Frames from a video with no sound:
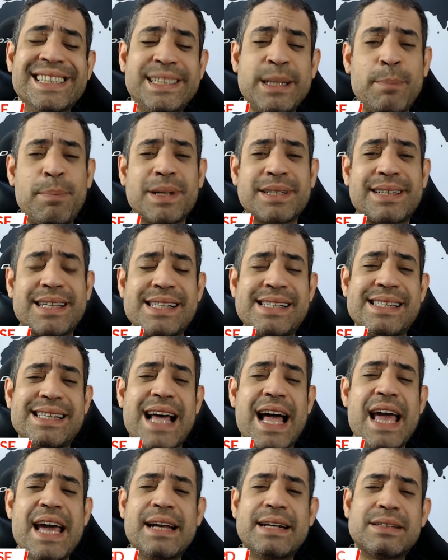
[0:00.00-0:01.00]
de passagens
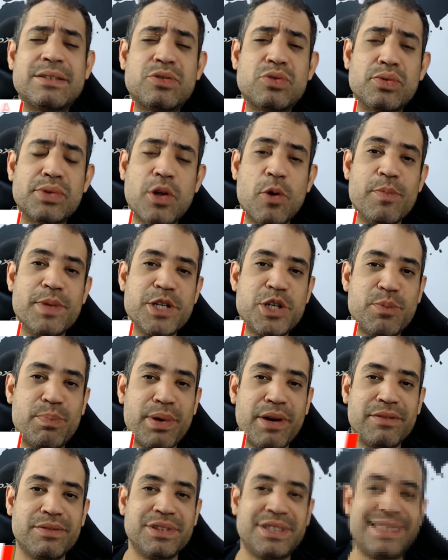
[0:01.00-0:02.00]
aéreas totalmente
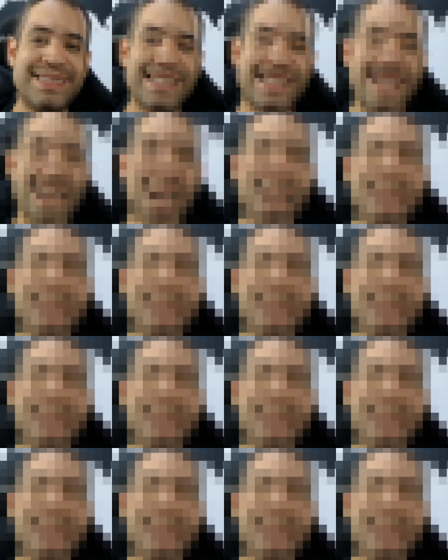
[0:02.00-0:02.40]
para você.